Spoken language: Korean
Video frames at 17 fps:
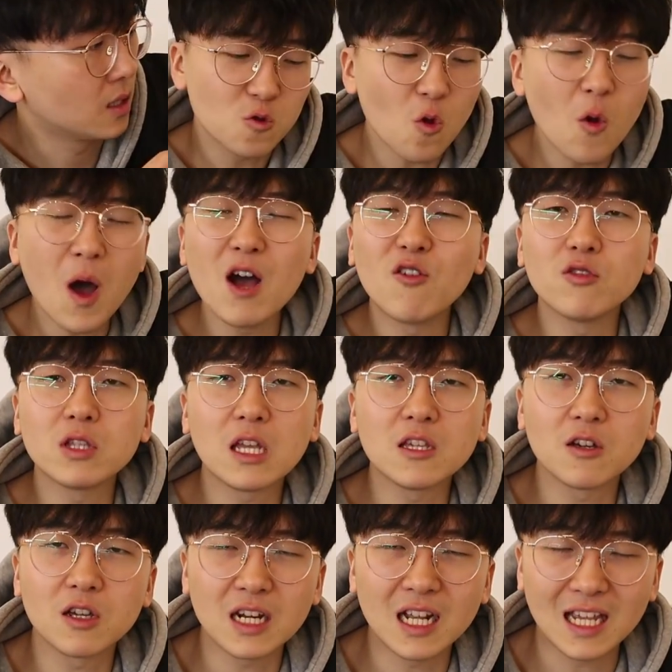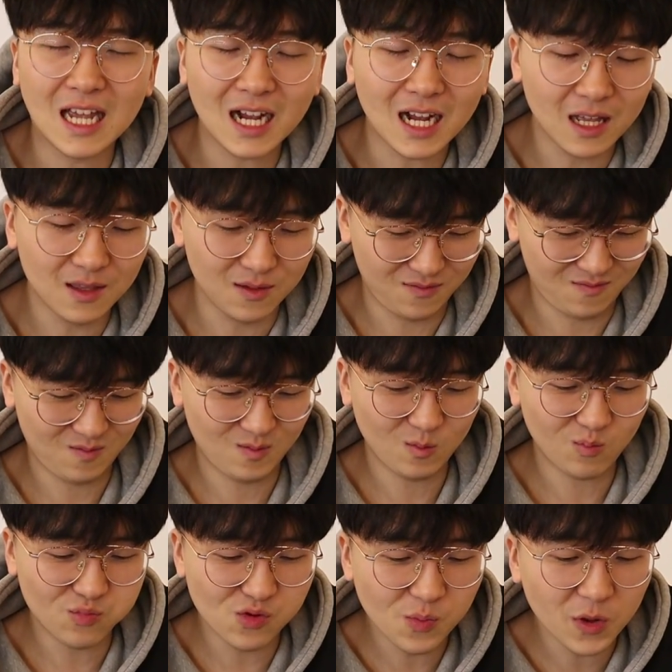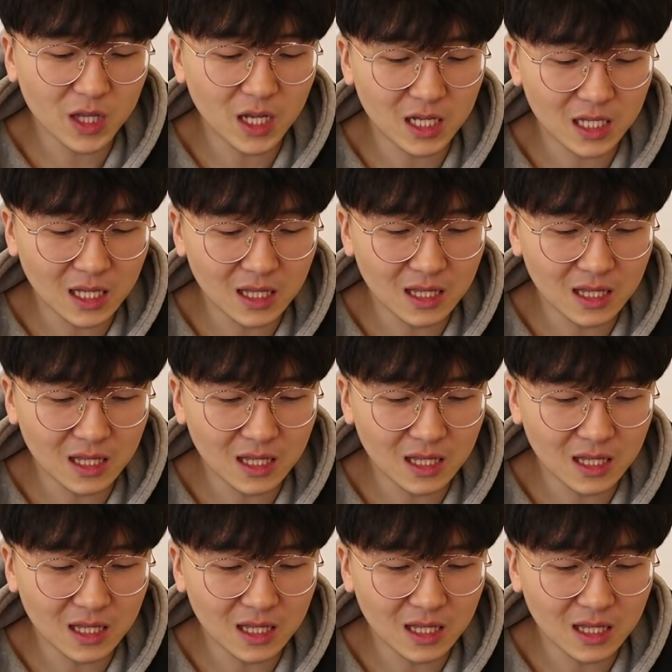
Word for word: 또한 국대적이라 약간 불편하긴